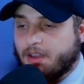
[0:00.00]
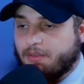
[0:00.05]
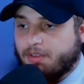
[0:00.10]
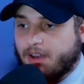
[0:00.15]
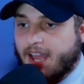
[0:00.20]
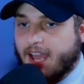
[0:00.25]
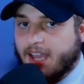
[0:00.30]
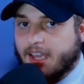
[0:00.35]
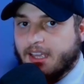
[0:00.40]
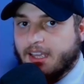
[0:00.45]
في
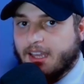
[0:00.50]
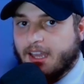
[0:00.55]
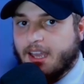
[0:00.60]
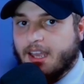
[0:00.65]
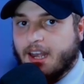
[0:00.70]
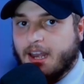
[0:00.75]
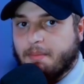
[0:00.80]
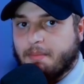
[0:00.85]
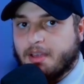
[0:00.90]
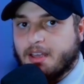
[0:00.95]
الحقيقه
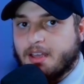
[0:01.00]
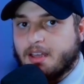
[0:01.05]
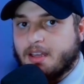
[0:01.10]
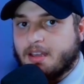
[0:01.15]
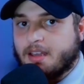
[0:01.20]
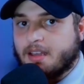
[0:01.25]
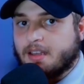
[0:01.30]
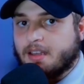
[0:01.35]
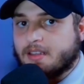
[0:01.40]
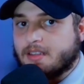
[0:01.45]
الا
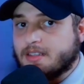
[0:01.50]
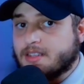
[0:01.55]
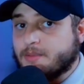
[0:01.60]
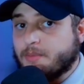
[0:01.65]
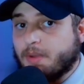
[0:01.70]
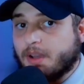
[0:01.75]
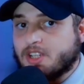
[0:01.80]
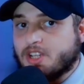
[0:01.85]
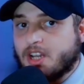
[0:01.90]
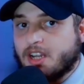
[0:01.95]
ما
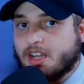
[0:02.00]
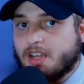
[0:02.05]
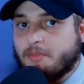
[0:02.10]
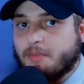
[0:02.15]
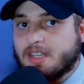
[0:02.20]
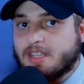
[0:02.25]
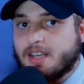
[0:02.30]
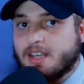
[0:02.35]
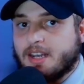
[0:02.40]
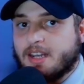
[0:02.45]
سبقش لك
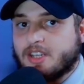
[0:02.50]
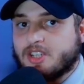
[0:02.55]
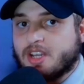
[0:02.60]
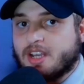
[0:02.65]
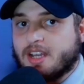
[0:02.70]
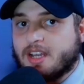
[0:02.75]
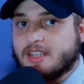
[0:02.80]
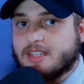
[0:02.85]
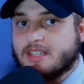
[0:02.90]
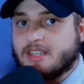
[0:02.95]
مثلا
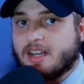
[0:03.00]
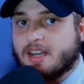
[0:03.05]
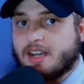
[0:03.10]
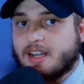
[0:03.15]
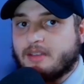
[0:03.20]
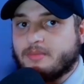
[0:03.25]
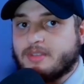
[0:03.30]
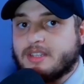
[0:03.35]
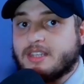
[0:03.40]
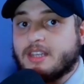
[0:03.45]
شخصتي
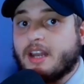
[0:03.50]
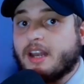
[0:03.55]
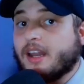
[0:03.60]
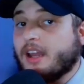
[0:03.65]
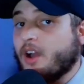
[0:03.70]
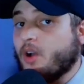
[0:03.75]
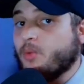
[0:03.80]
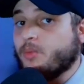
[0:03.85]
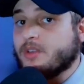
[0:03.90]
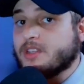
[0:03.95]
الرقم السري
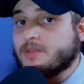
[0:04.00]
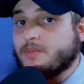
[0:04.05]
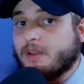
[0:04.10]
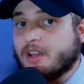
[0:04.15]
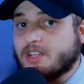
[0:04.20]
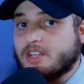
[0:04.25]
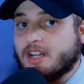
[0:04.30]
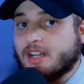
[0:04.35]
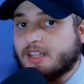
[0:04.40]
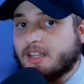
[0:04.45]
او ما
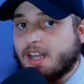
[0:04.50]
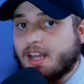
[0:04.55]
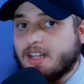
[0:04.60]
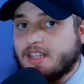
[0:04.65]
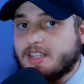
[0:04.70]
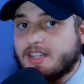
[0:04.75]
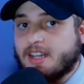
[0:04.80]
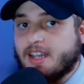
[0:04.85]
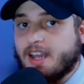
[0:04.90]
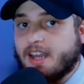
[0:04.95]
سبقش لك
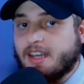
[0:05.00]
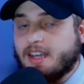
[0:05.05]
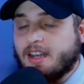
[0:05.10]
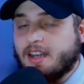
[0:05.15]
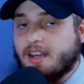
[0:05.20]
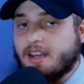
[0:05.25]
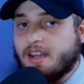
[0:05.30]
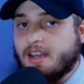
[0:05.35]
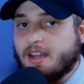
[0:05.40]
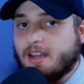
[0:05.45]
دخلتي يعني
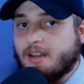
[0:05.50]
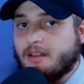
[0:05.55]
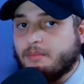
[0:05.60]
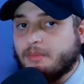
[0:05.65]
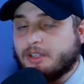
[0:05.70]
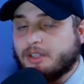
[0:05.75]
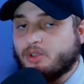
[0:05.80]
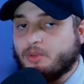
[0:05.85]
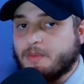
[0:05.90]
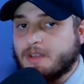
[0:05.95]

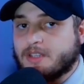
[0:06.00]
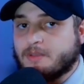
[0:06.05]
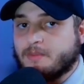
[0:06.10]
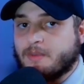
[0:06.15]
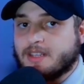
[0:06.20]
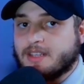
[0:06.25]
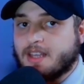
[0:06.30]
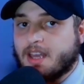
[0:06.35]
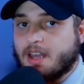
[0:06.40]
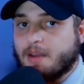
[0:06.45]
المنظومه
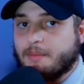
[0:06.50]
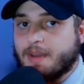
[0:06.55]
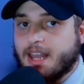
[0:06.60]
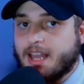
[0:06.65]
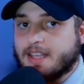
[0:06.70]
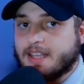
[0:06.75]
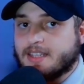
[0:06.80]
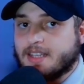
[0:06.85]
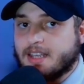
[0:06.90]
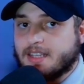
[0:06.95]
مسار من
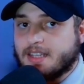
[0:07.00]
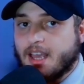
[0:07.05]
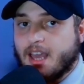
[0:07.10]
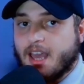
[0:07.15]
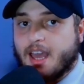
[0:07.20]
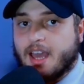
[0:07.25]
الاساس